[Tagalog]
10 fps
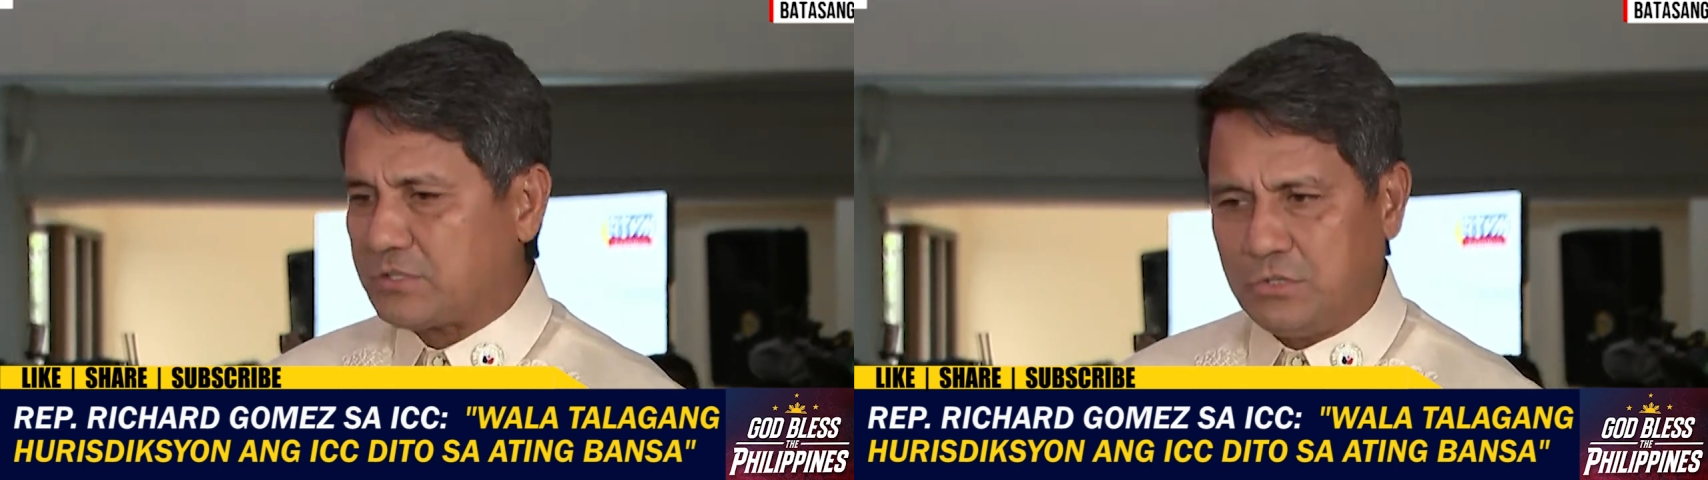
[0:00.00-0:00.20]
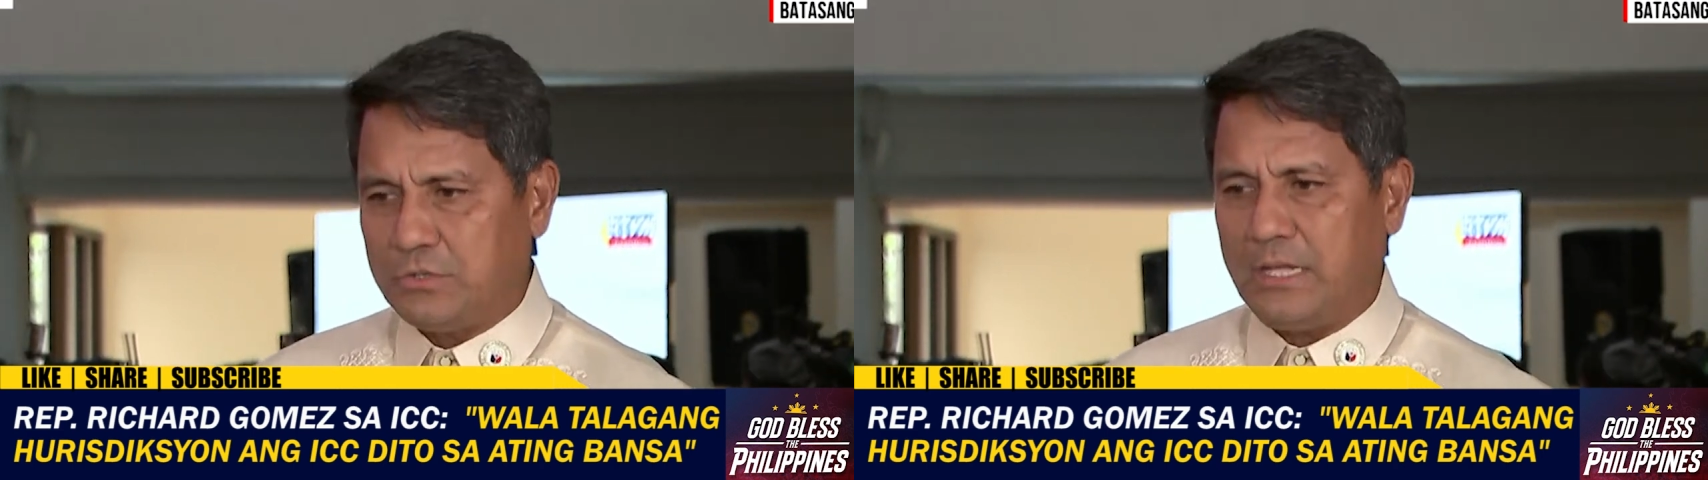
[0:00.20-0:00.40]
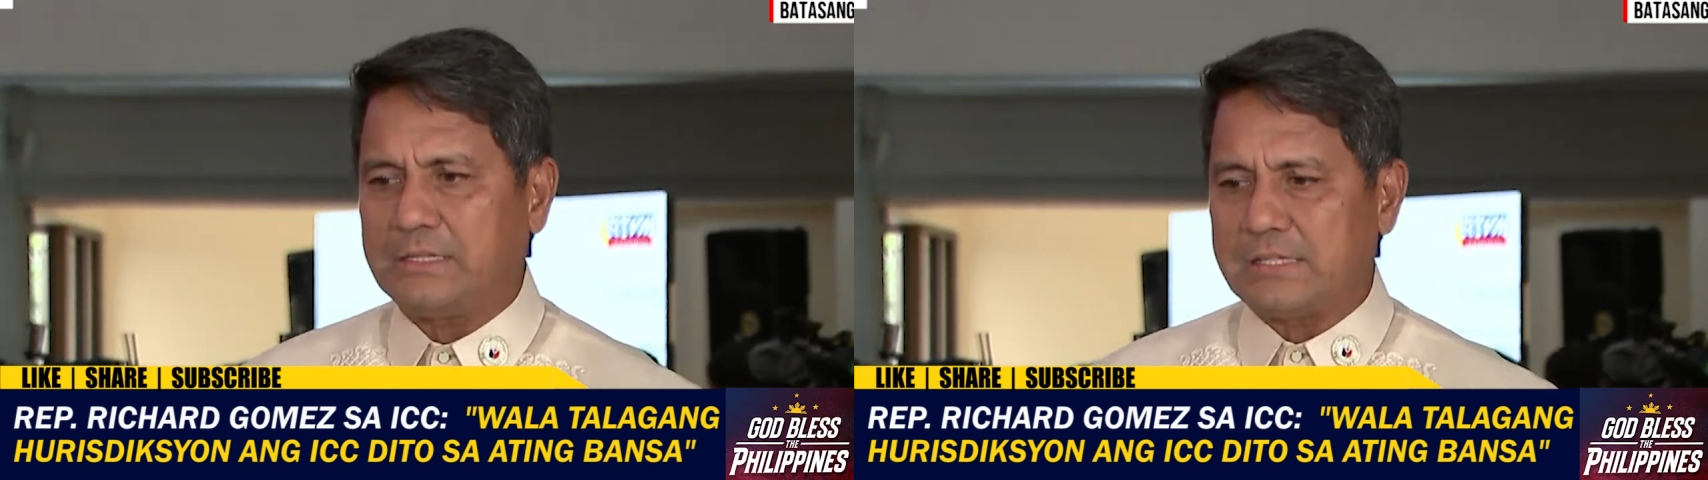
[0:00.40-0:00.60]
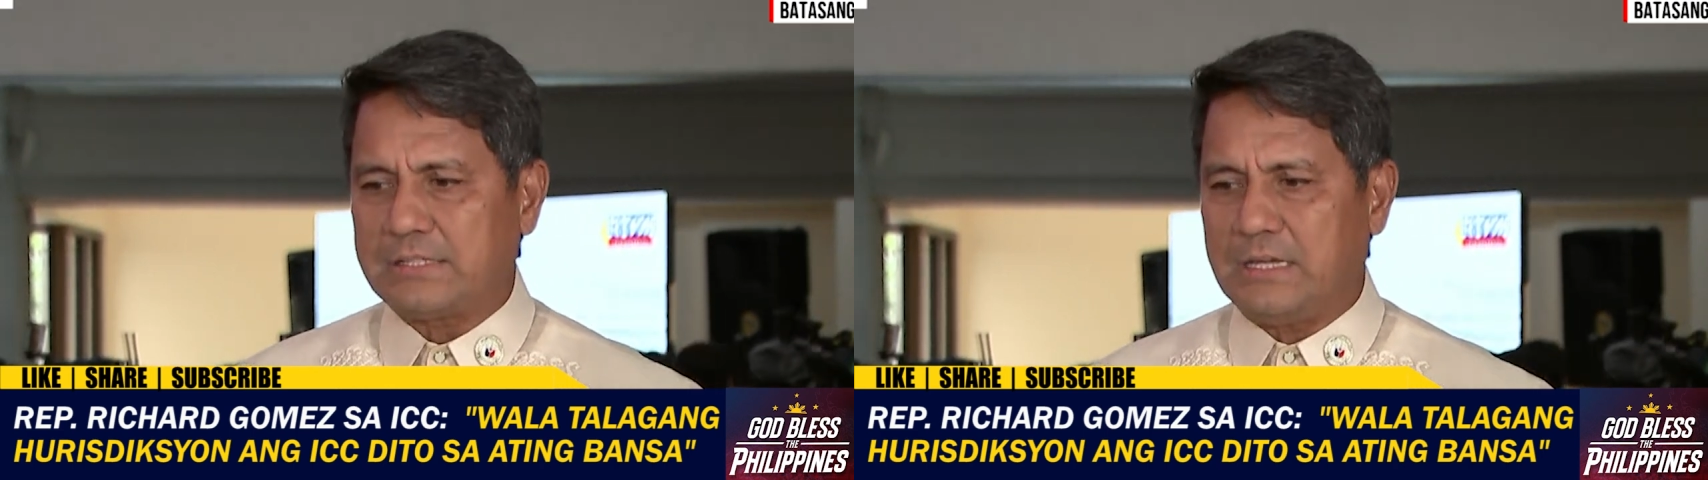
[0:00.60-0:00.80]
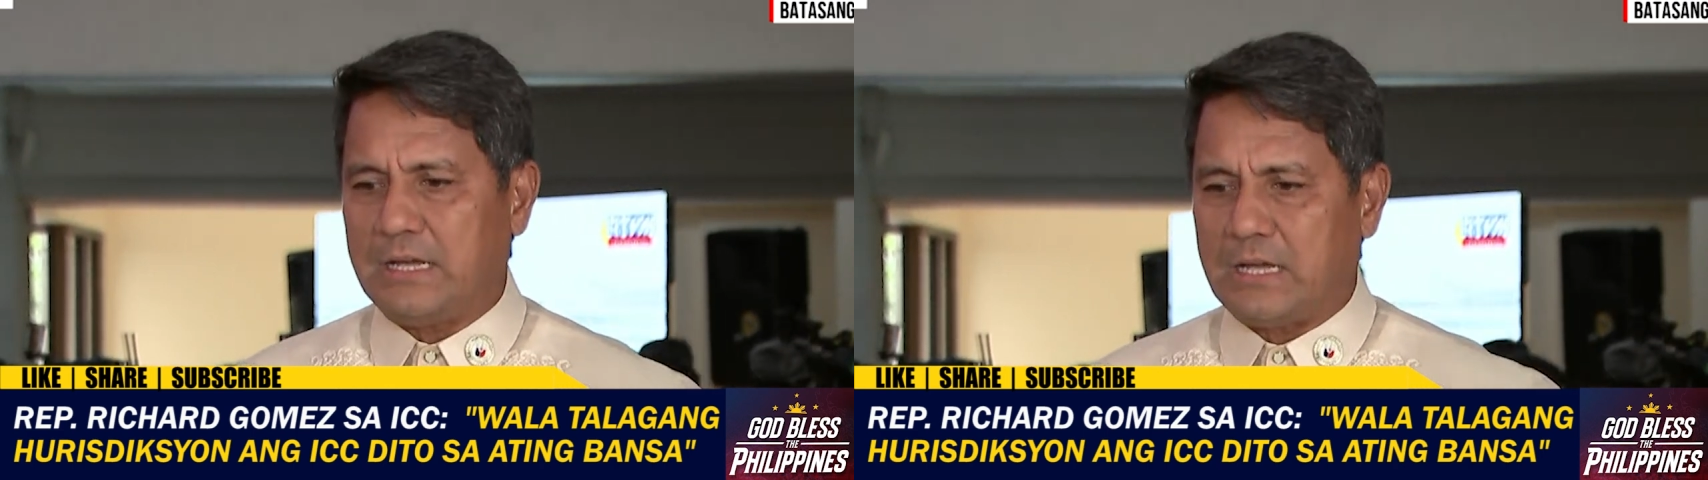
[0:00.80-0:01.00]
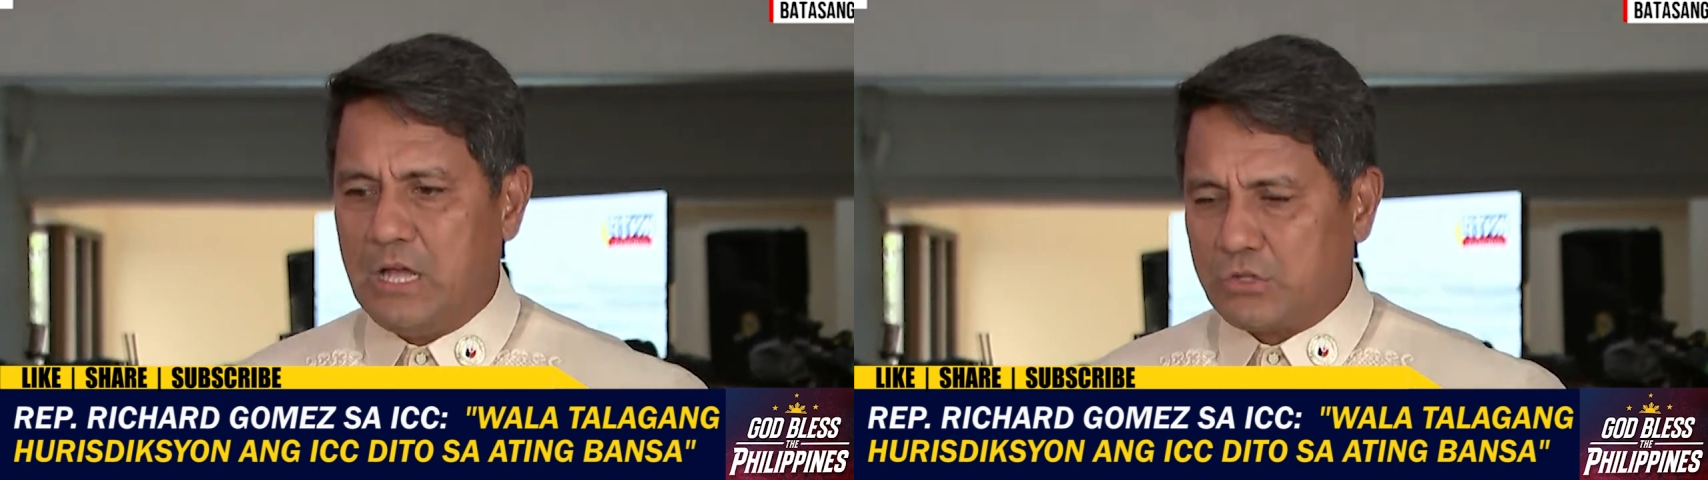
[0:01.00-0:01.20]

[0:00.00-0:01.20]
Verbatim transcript: So let us uh,